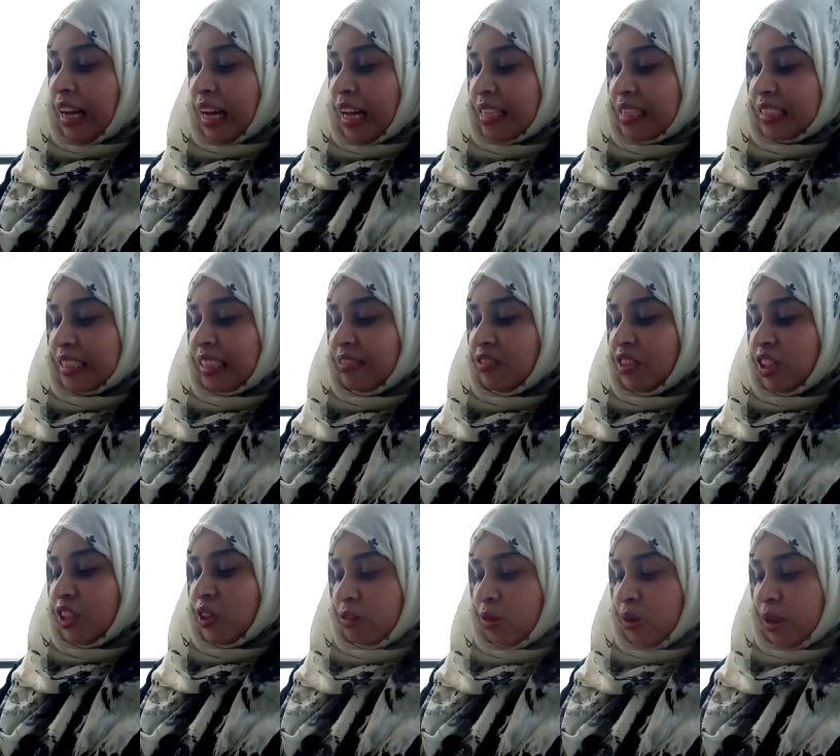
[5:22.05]
আজকে
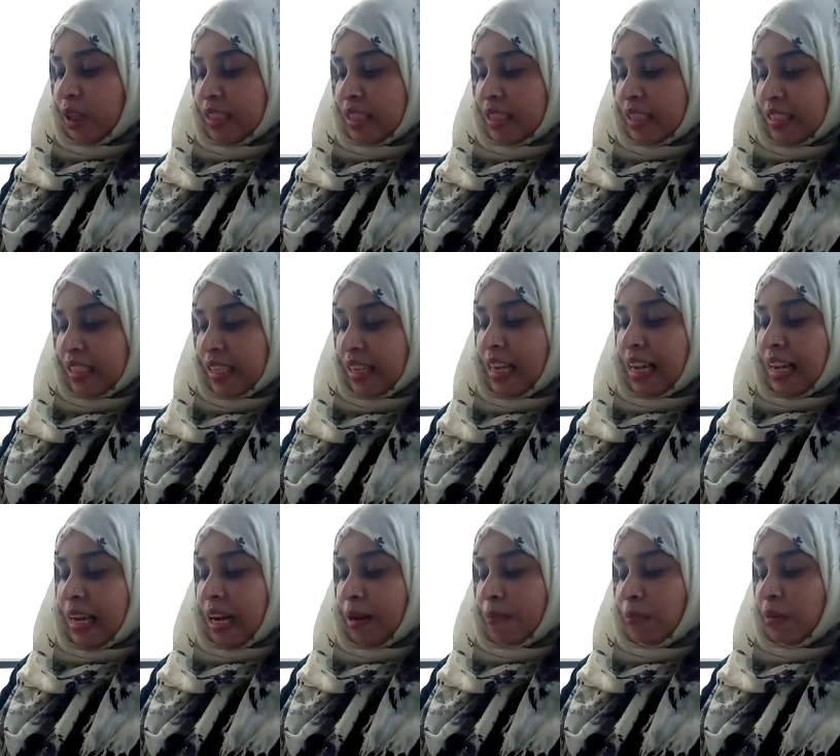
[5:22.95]
ভিডিওটা করেছি যে
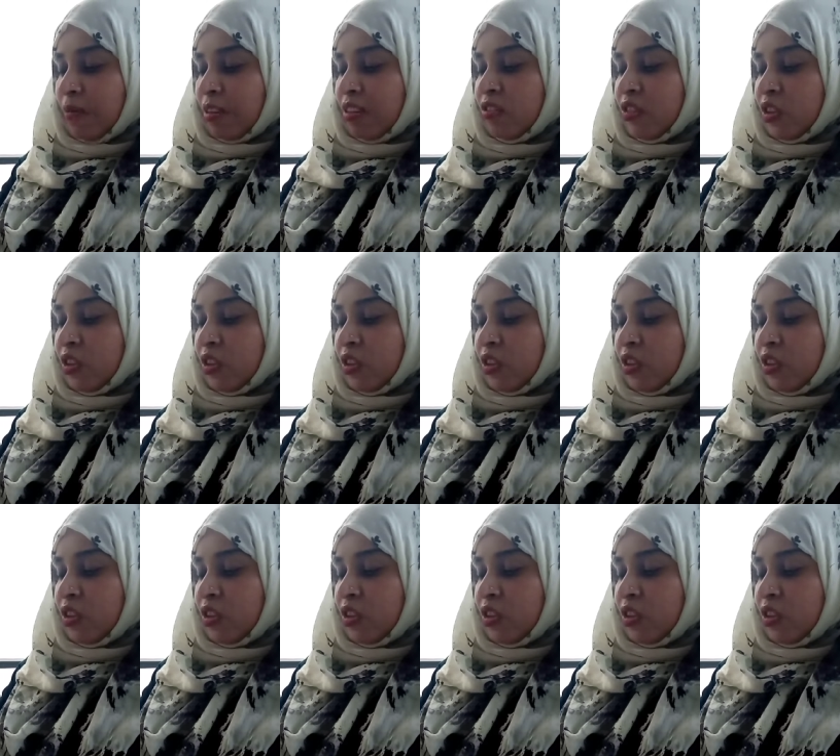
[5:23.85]
আমি আমার